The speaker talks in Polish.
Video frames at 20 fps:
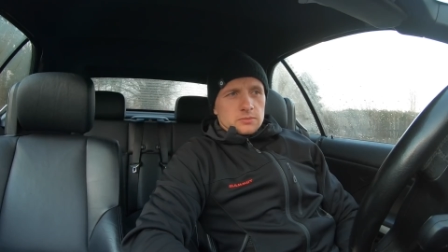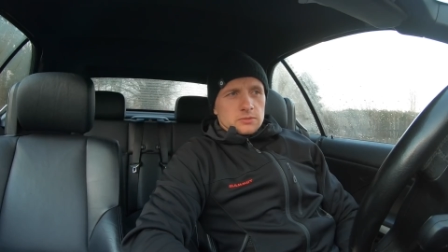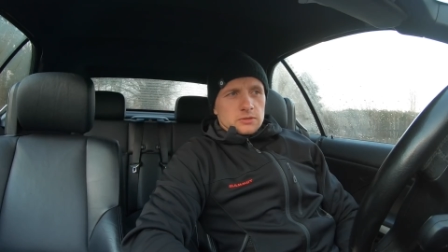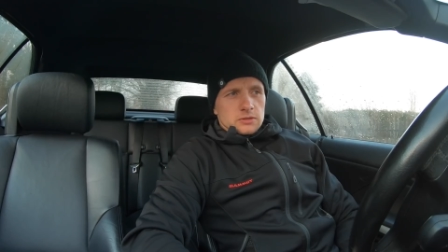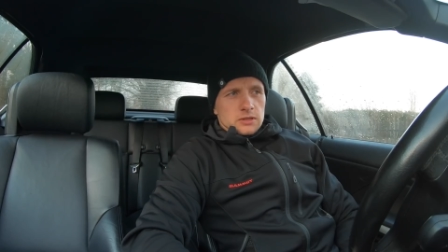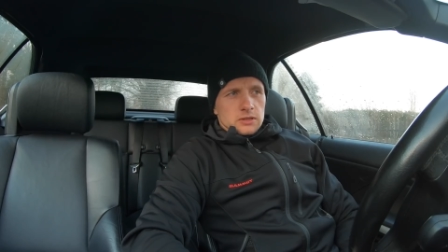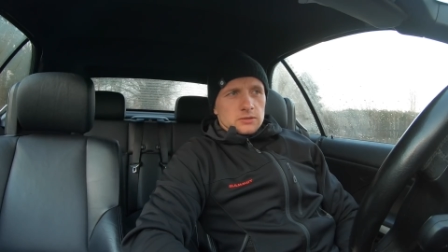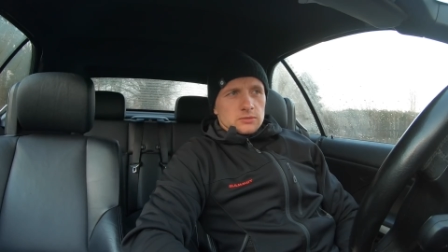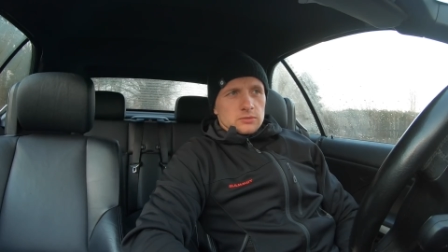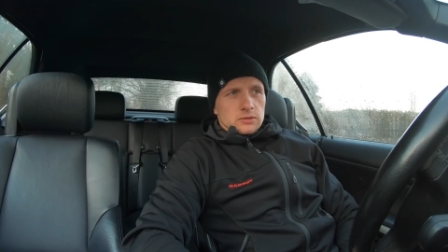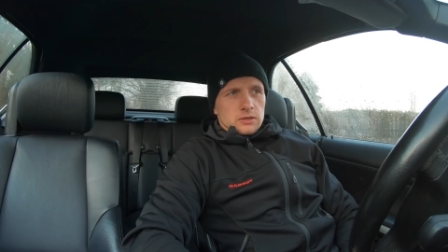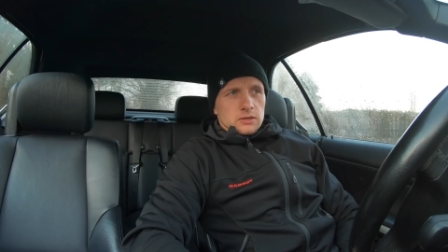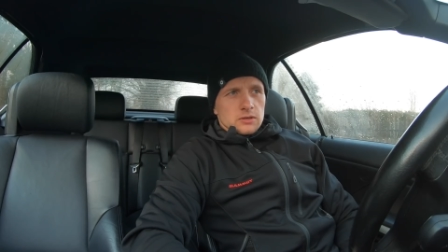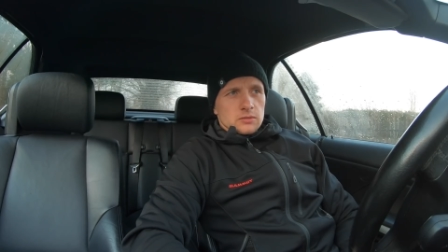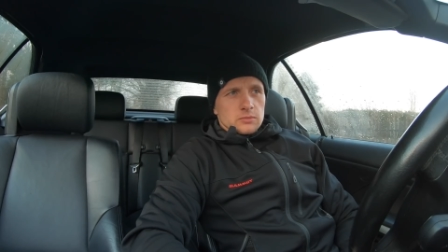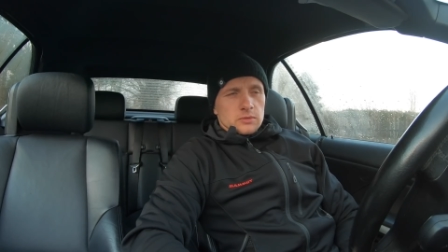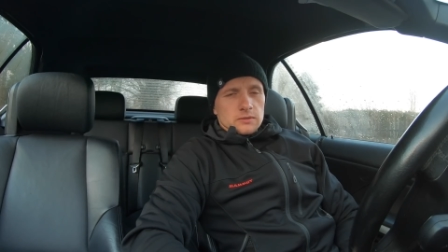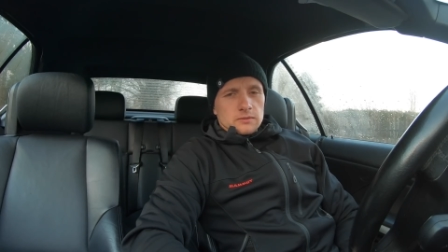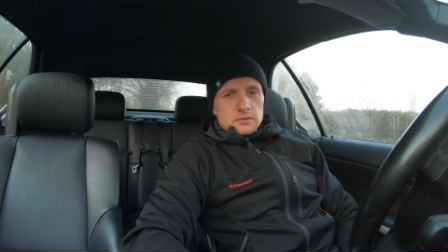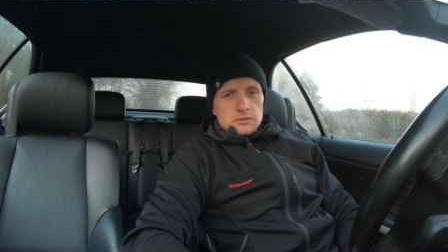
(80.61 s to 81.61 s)
przylatuje
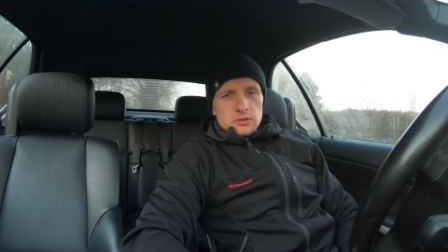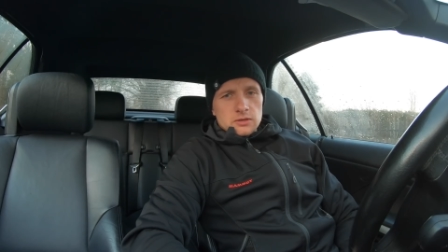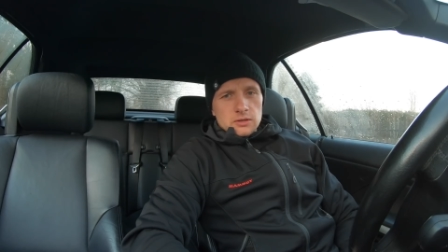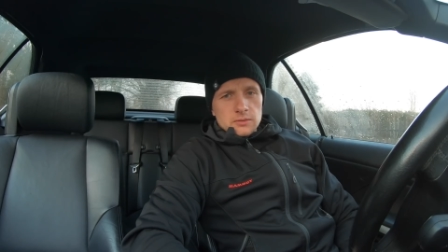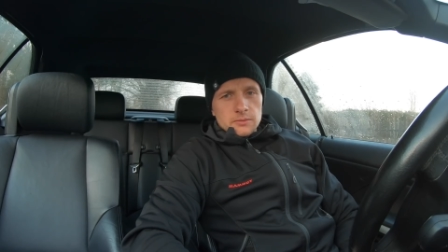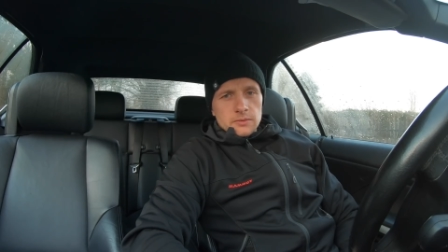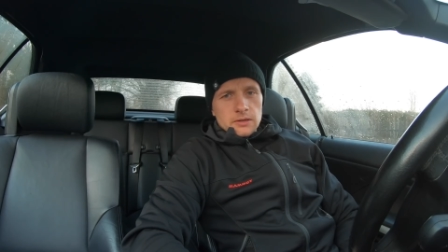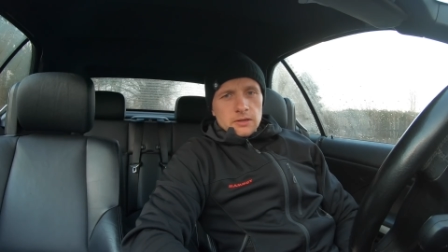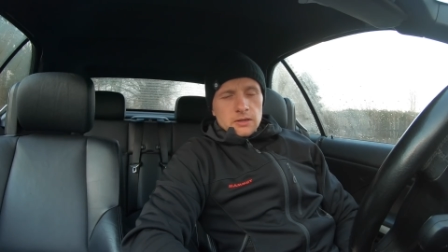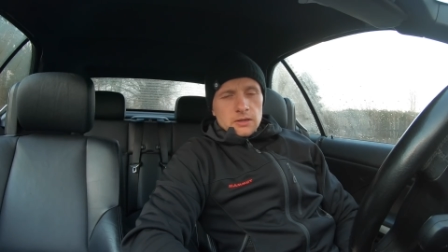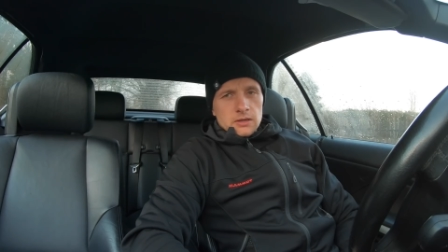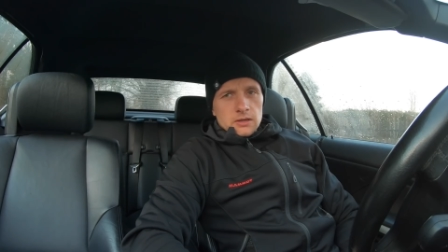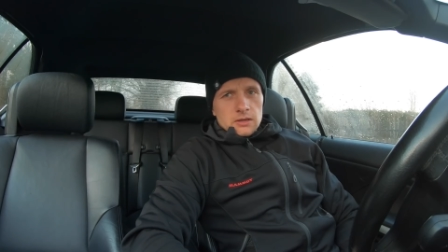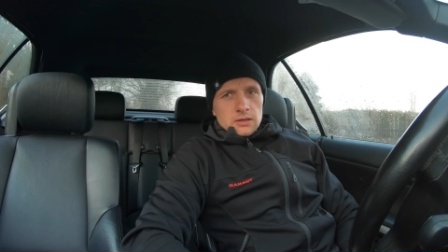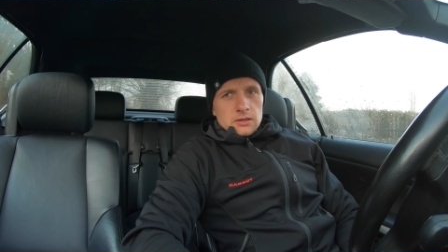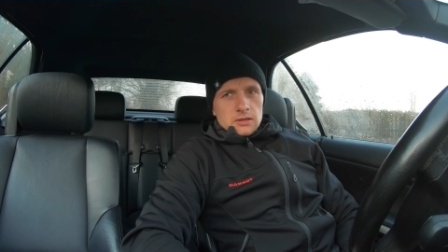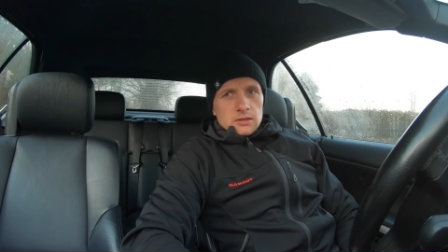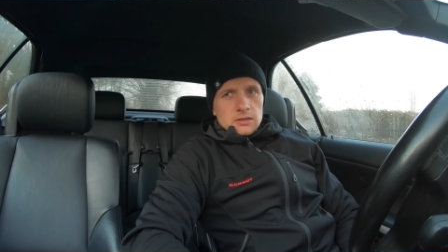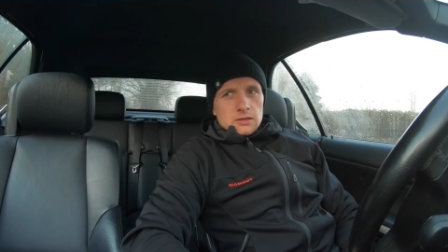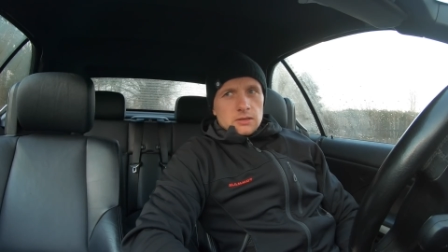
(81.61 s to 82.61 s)
do mnie wieczorem
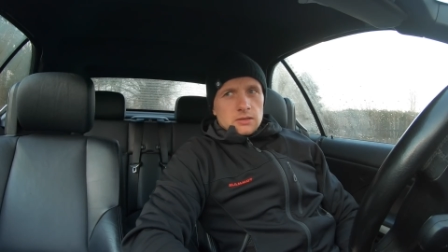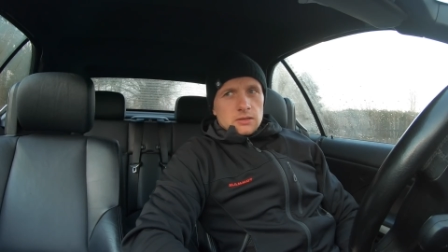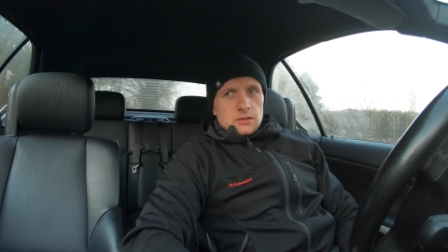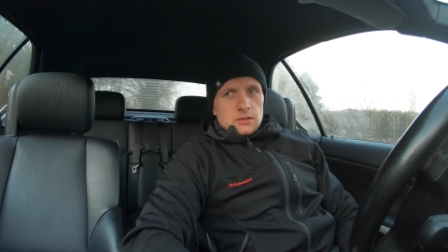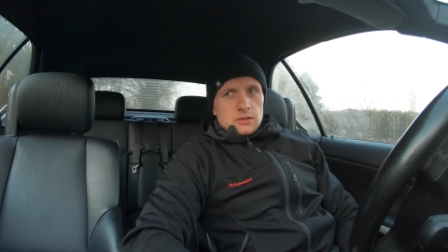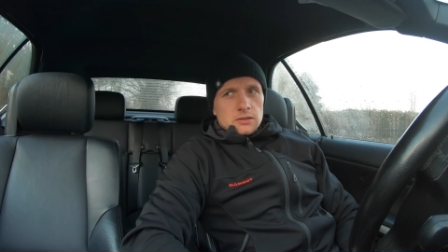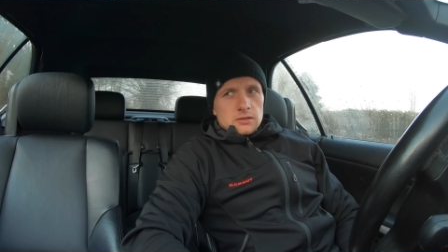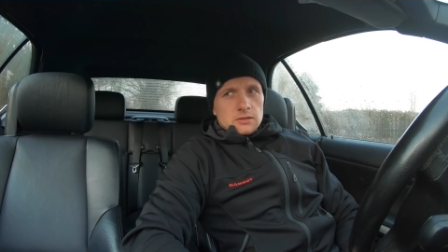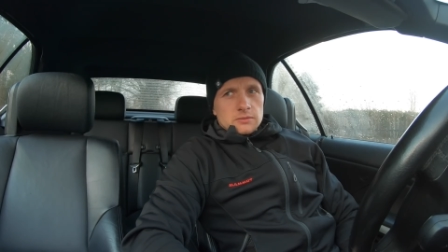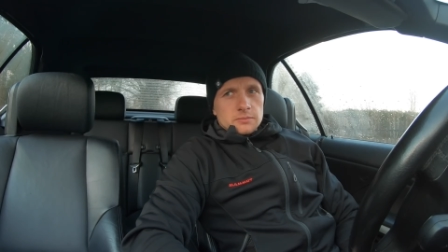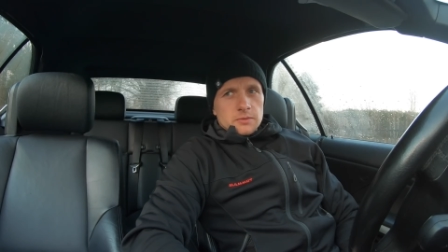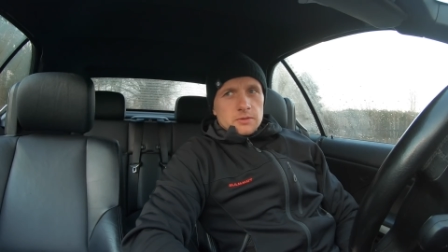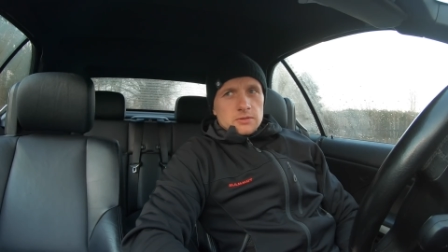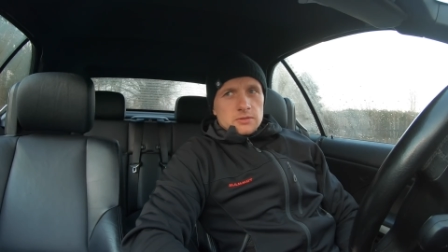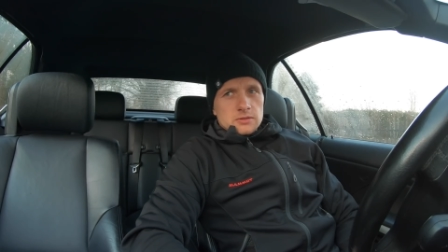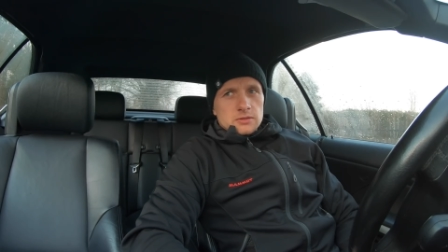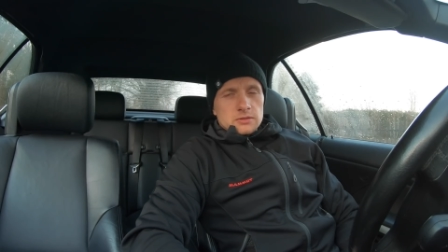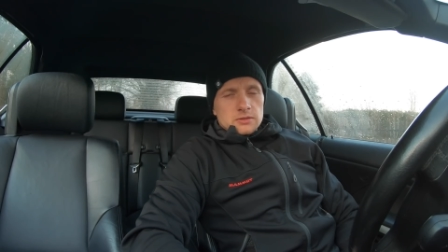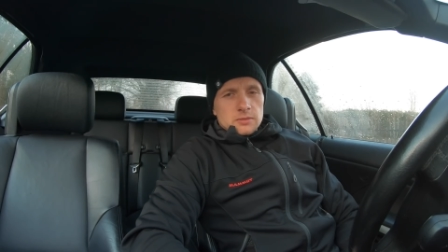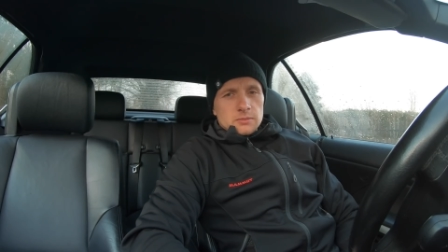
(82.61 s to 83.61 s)
i
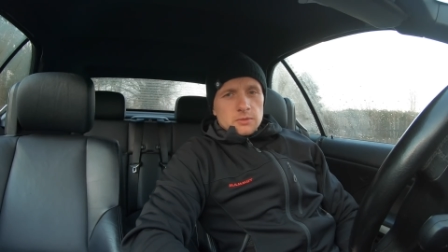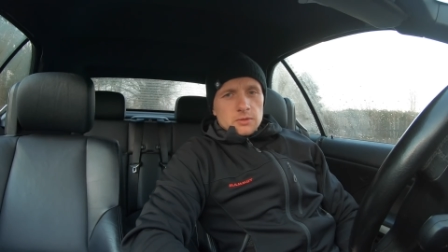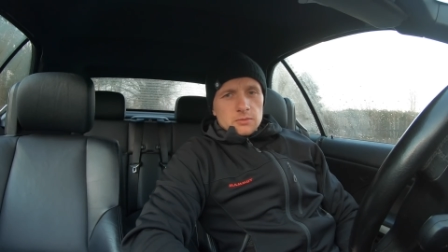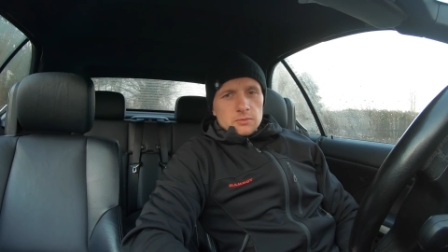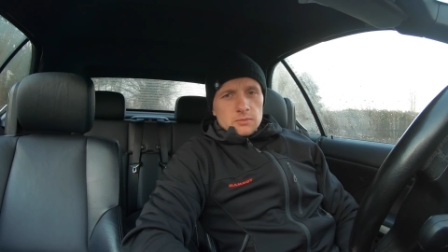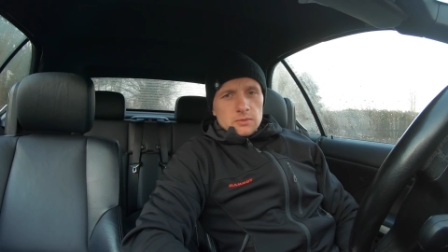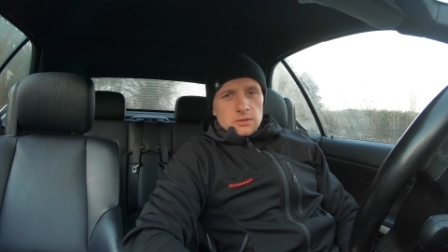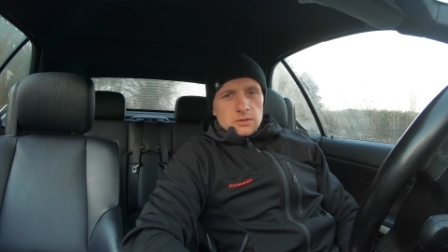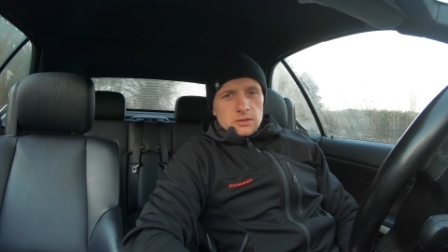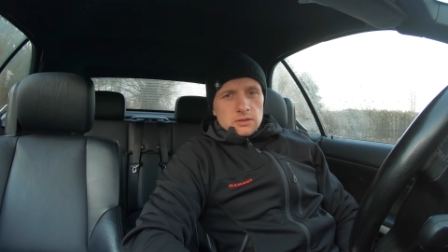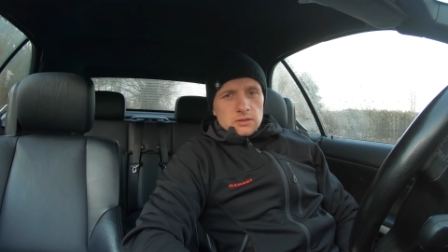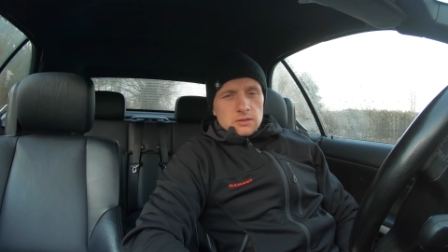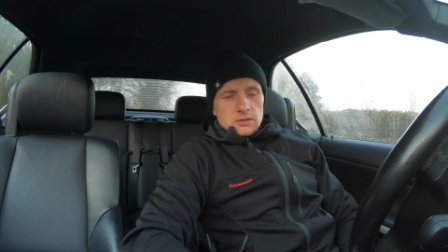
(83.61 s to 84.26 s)
spędzi ze mną e,